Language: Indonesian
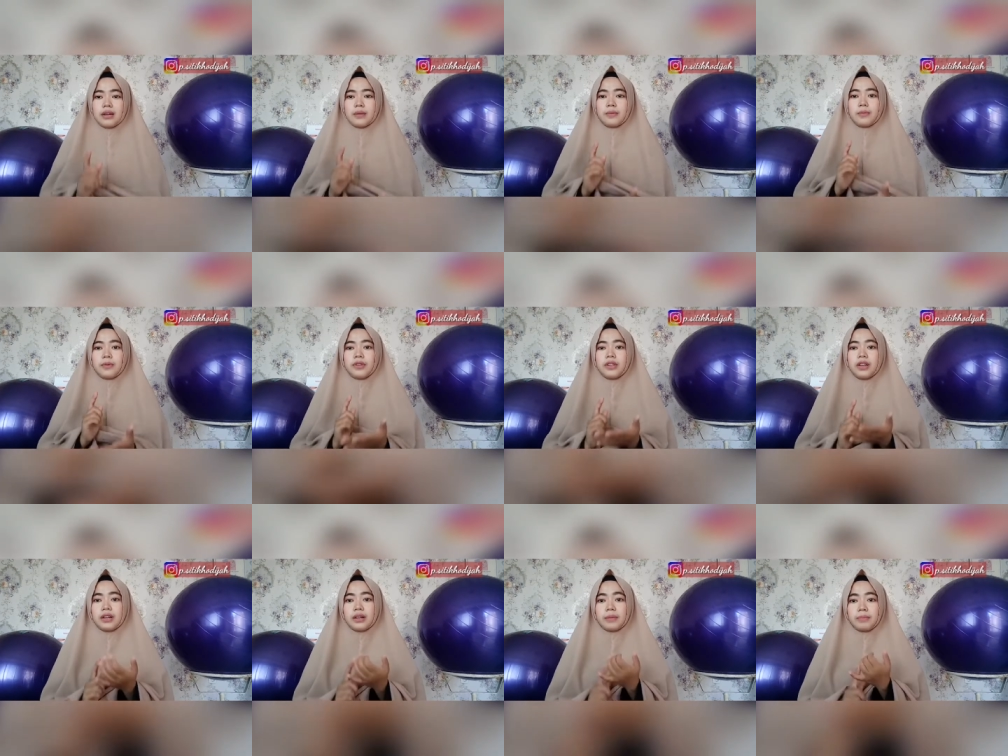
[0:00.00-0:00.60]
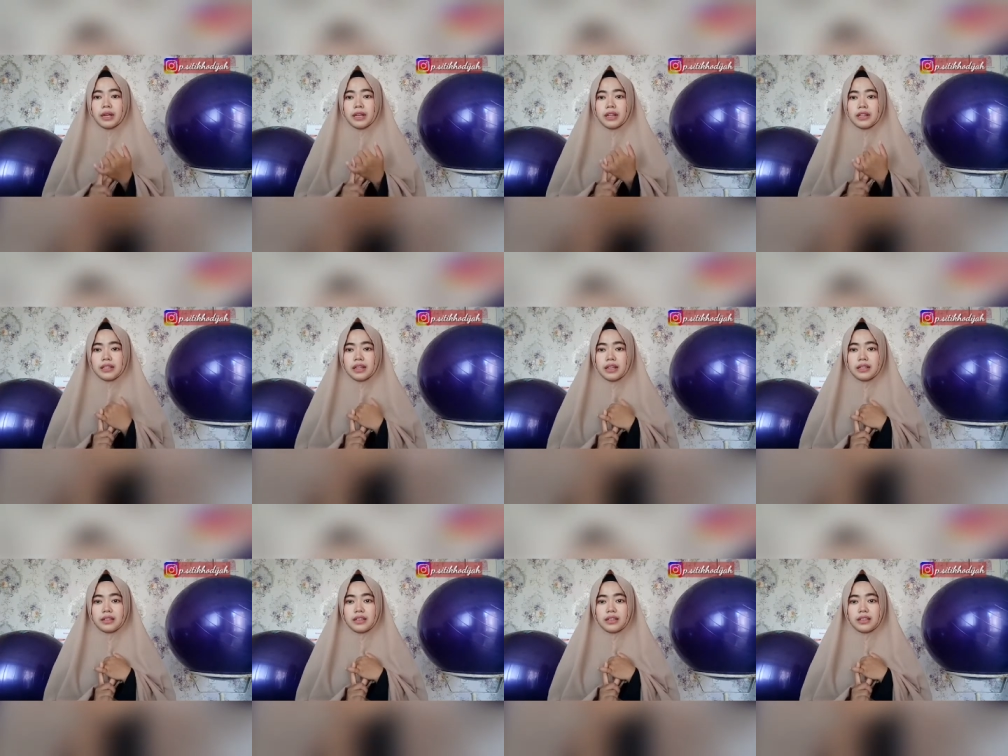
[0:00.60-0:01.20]
Kemudian
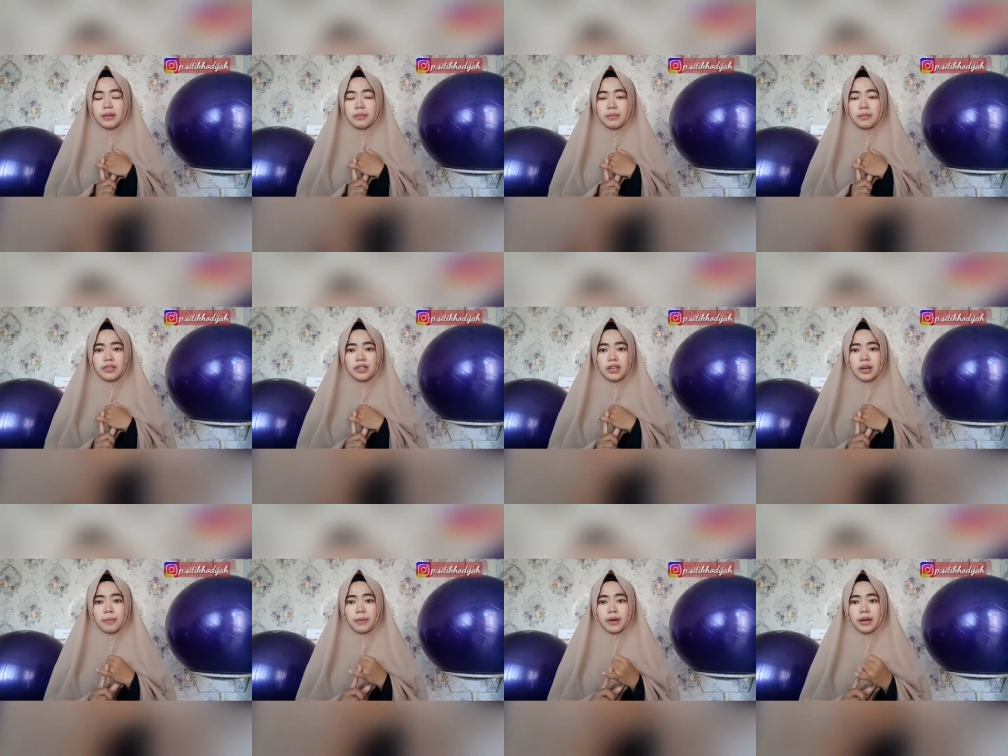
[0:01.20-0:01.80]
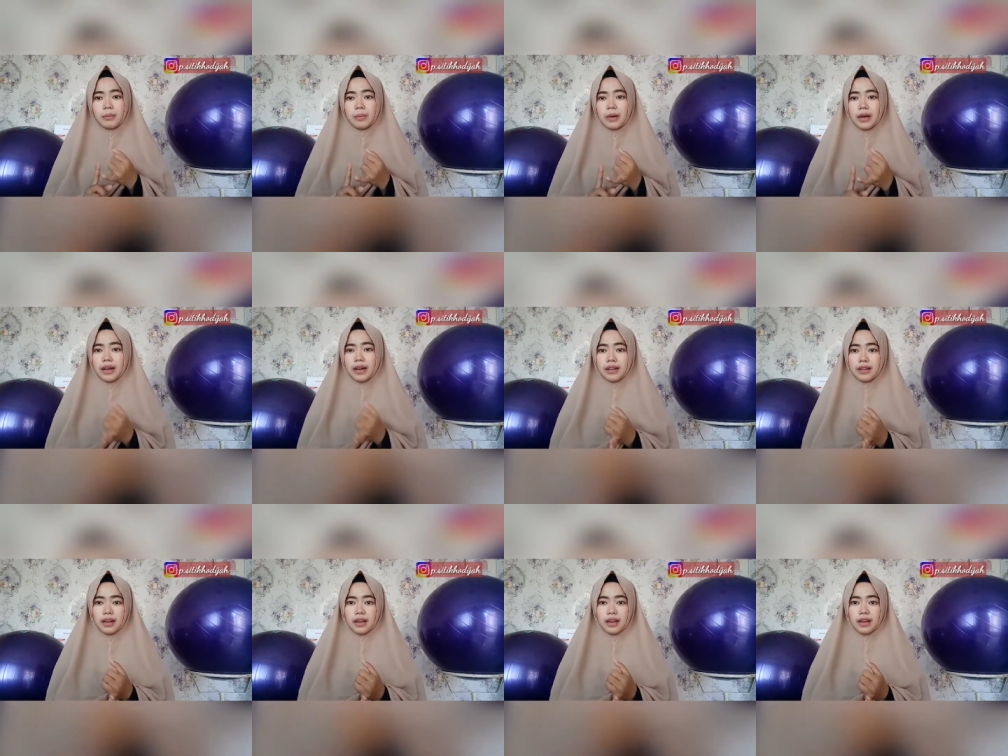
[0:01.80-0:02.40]
pada saat kita menyiapkan
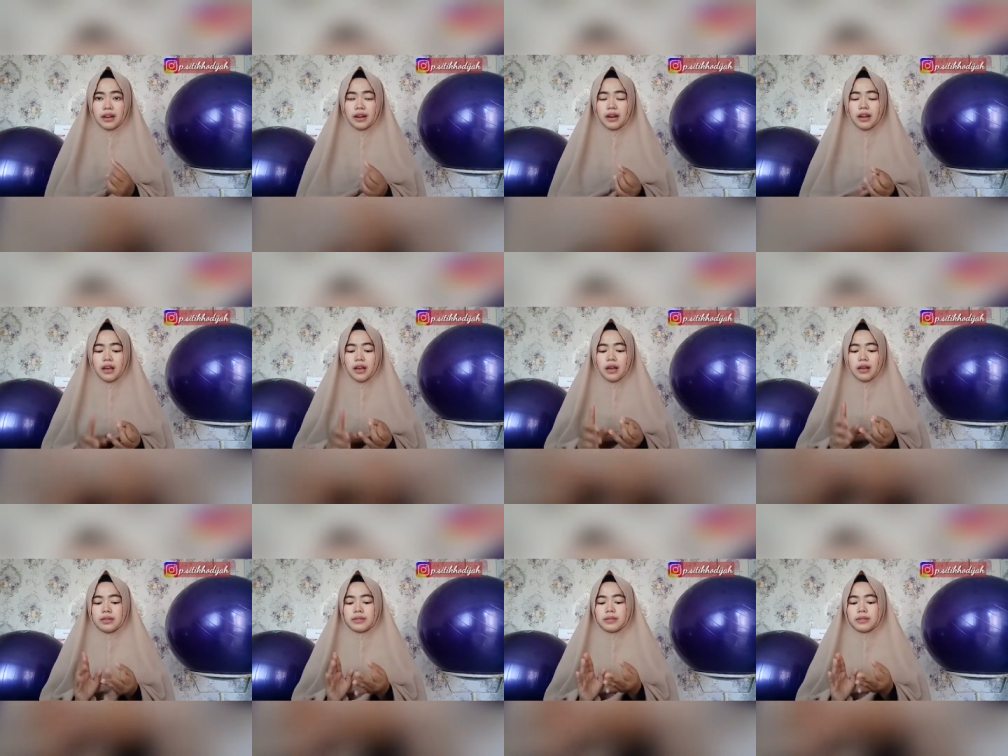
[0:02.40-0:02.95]
makanan,